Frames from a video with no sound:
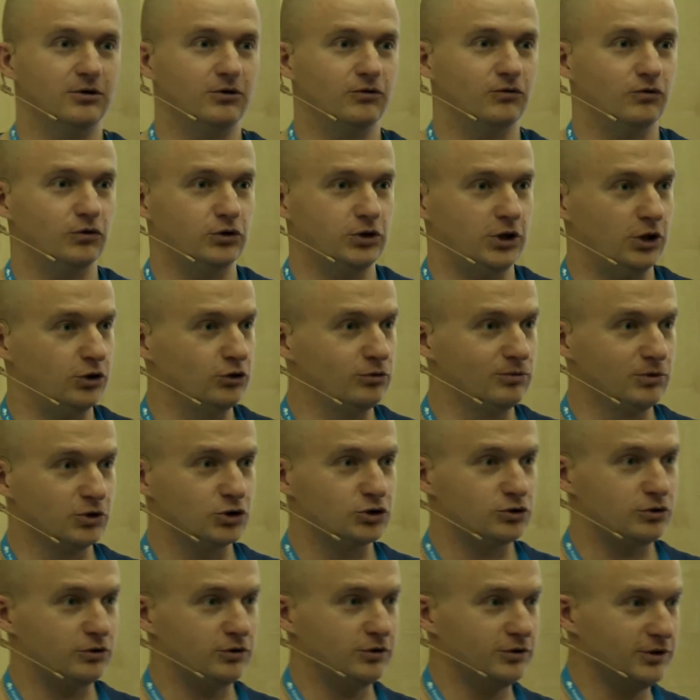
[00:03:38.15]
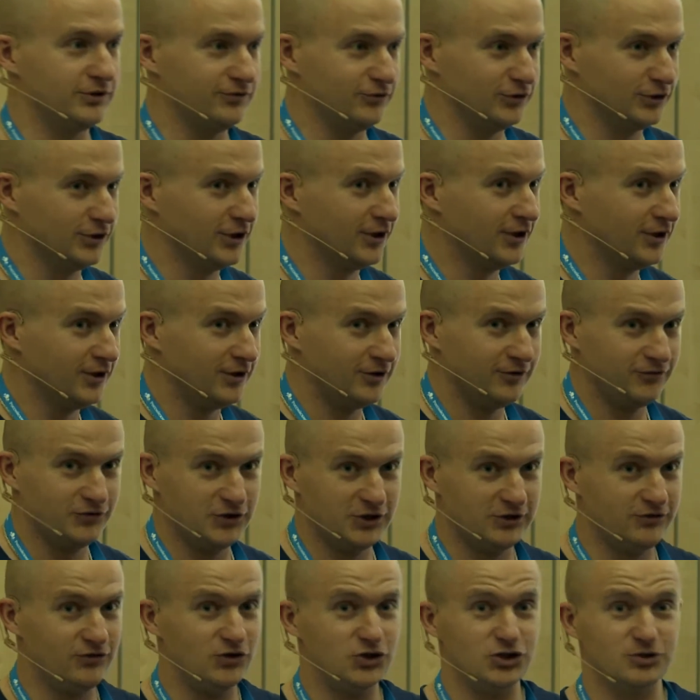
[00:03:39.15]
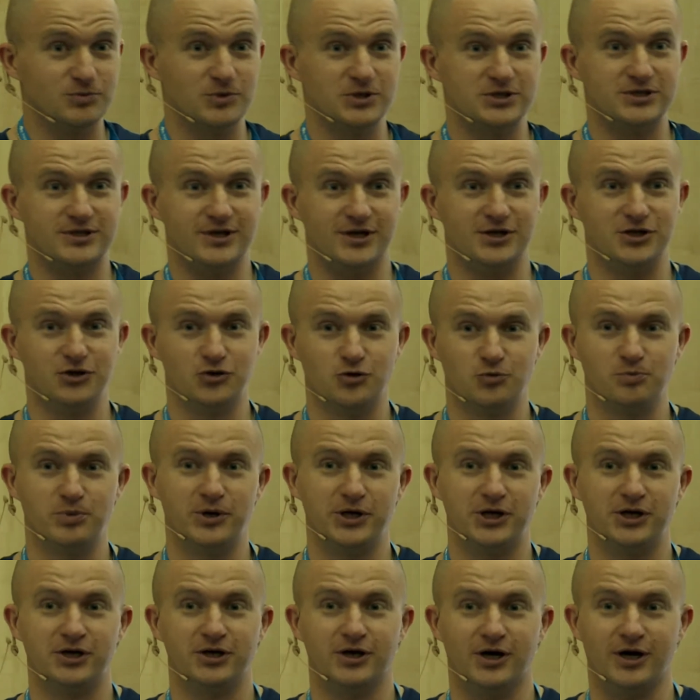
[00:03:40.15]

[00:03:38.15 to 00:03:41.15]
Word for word: Вот я думал, что это вот в недвижимости одни упыри,